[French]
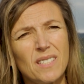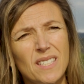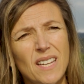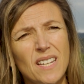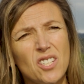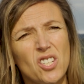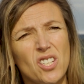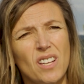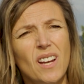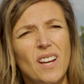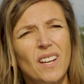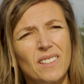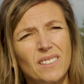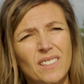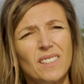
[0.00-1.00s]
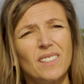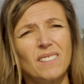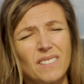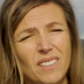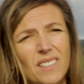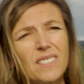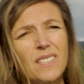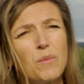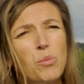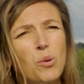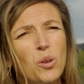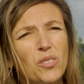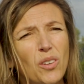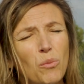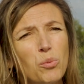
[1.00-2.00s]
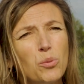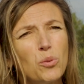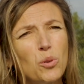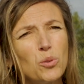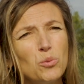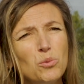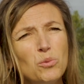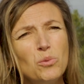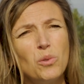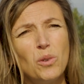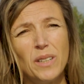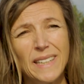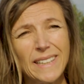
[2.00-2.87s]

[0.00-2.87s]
sèches qui est très important pour nous,